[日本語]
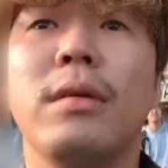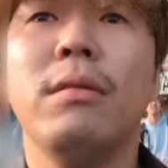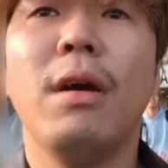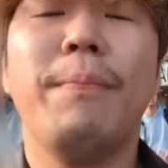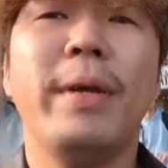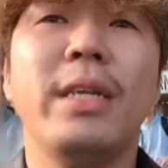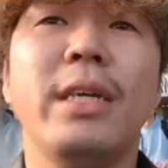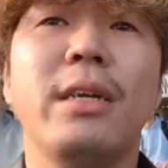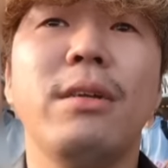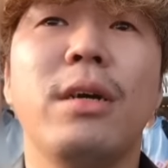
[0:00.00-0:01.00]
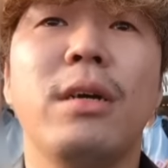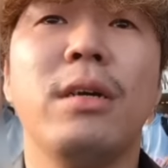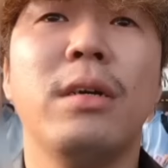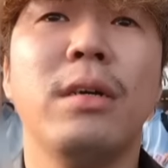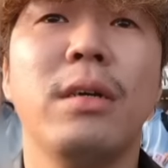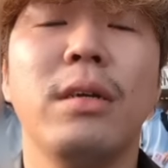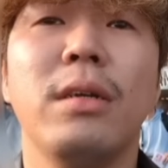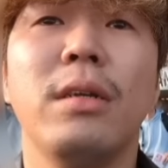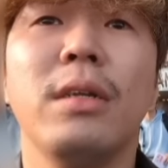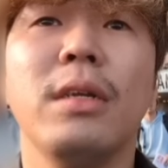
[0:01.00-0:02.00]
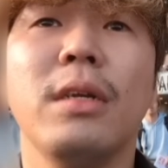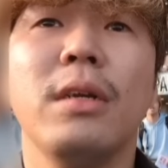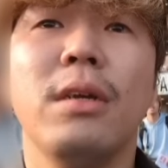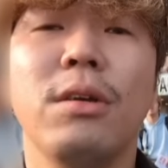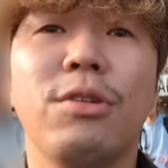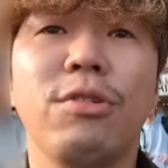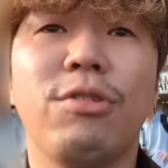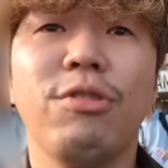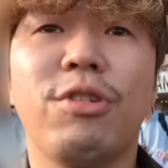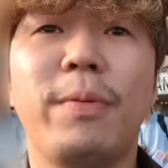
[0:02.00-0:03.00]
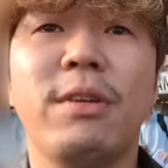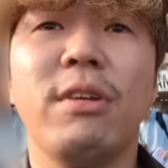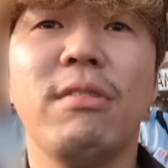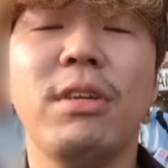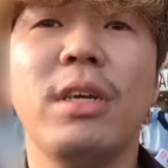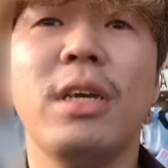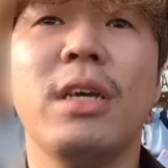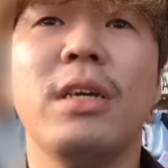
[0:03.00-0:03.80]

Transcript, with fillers: うわペリエールよしよしよしペシャシ